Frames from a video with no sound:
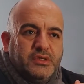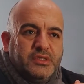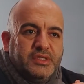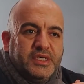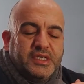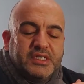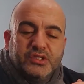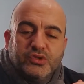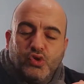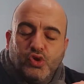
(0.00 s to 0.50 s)

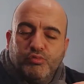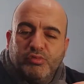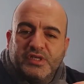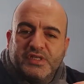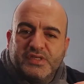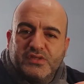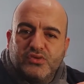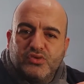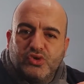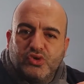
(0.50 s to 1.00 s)
yakın
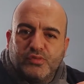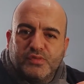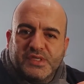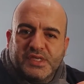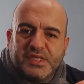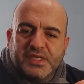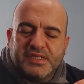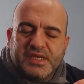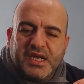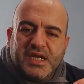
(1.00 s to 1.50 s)
olmak istiyorum
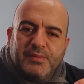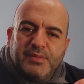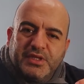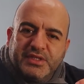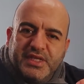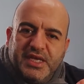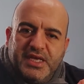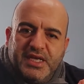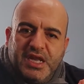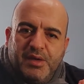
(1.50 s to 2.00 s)
sana, seninle
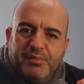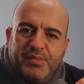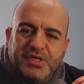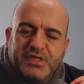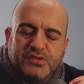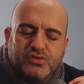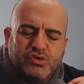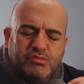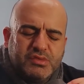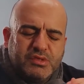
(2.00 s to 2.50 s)
birlikte
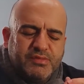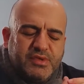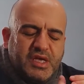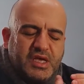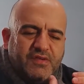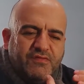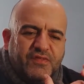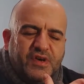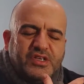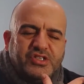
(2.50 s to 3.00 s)
eğlenmek istiyorum gibi
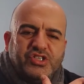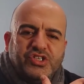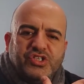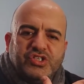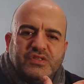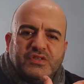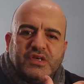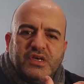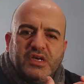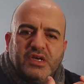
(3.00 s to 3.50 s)
envai
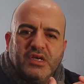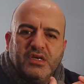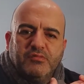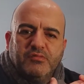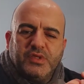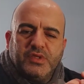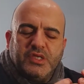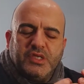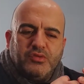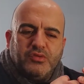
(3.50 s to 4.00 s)
çeşit
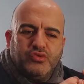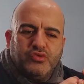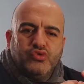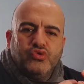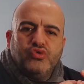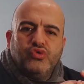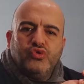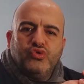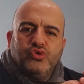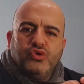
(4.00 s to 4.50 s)

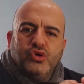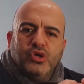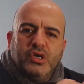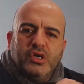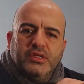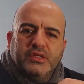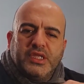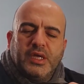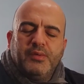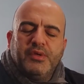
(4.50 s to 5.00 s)
duyguyu
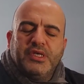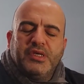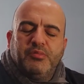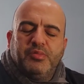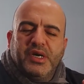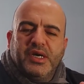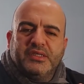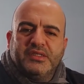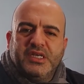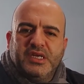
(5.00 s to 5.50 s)
tabii
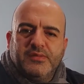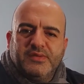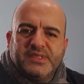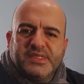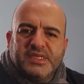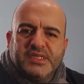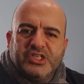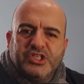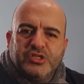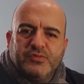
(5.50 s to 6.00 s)
ki
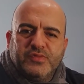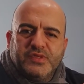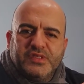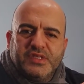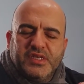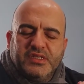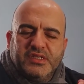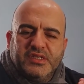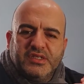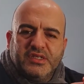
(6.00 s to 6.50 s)
partnerimizden,
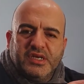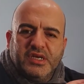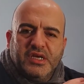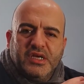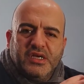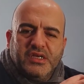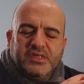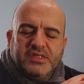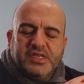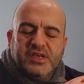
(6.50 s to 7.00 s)
eşimizden ya da
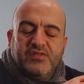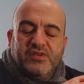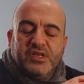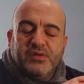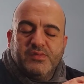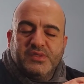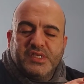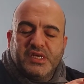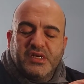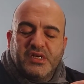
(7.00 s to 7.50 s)

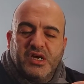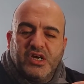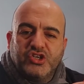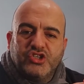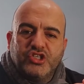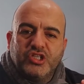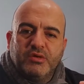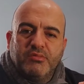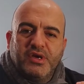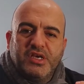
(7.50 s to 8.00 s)
sevgilimizden
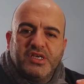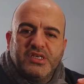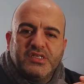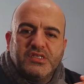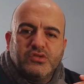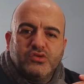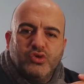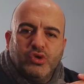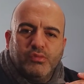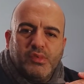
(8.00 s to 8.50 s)
karşılamayı
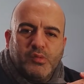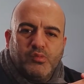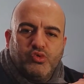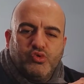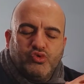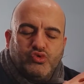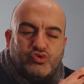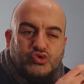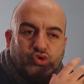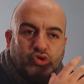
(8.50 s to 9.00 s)
istiyor ama
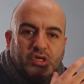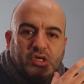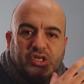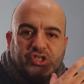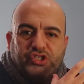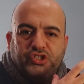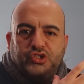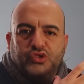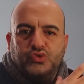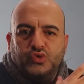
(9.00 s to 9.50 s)
bu çok
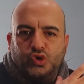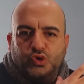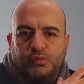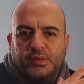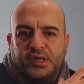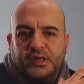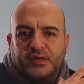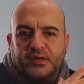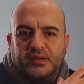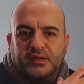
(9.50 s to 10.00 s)
aşırı
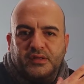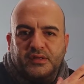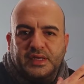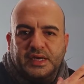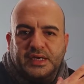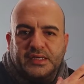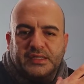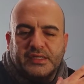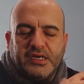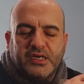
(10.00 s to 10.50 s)
normal.
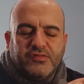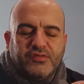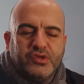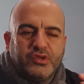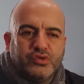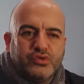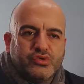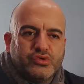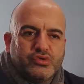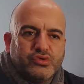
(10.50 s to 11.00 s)
Yani hak
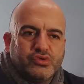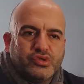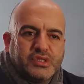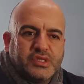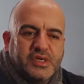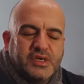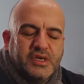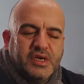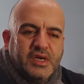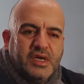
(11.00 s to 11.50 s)

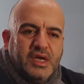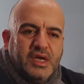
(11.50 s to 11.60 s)
veriyorsunuz ki.